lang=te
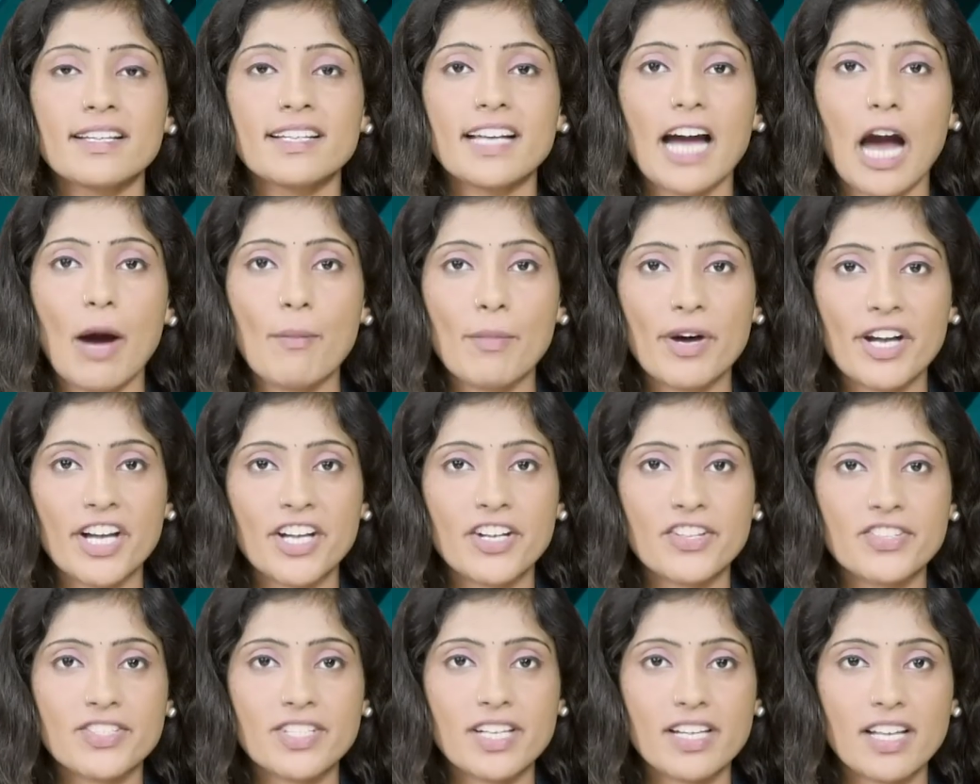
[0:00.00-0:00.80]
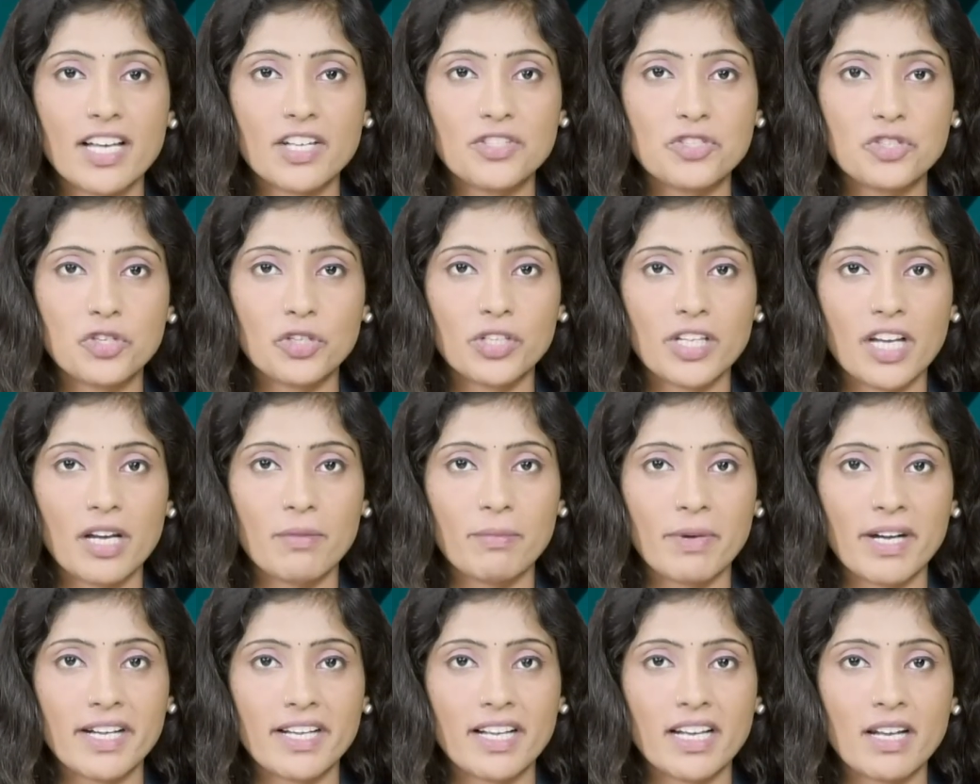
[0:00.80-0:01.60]
కామారెడ్డి జిల్లా
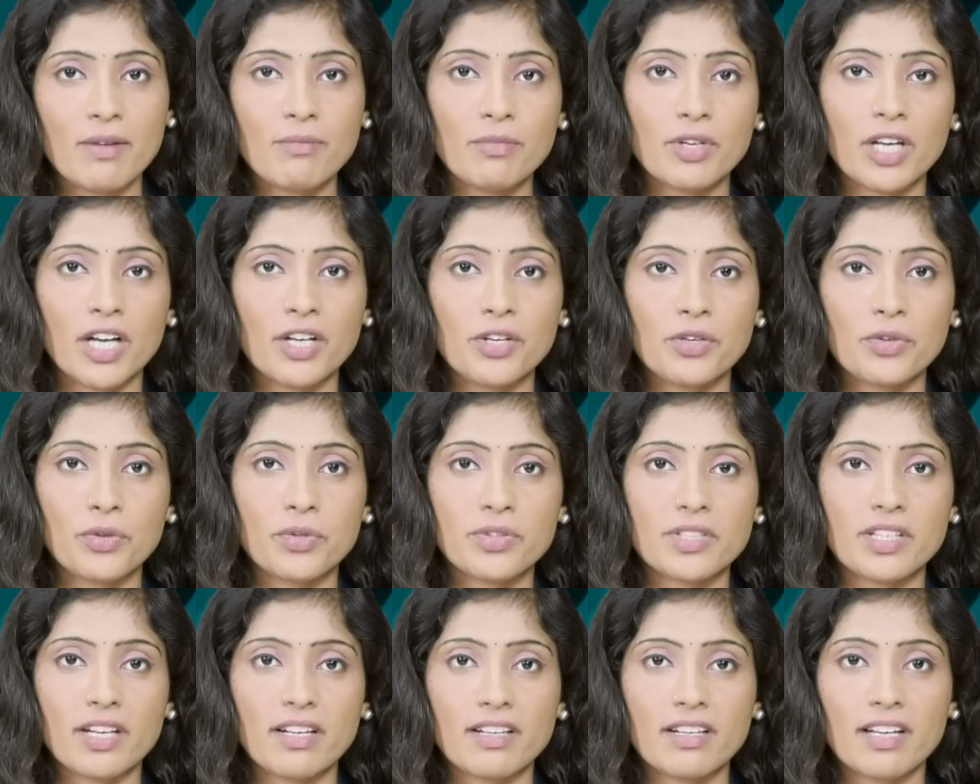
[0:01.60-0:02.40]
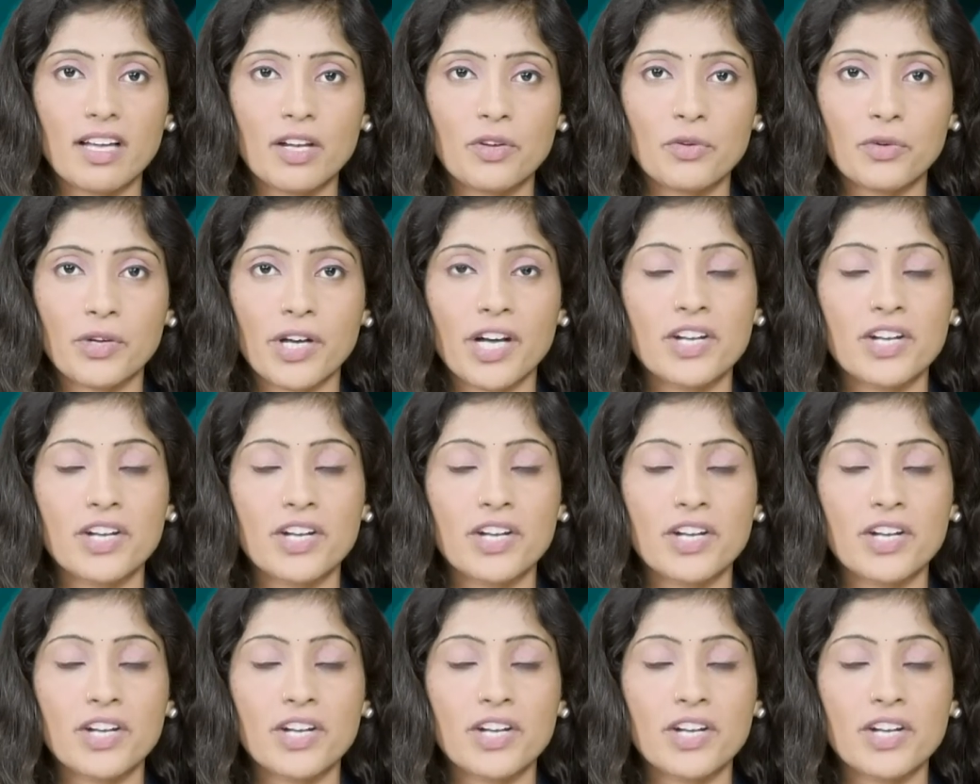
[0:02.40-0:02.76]
జుక్కల్ మండలం గండూరు తాండాలో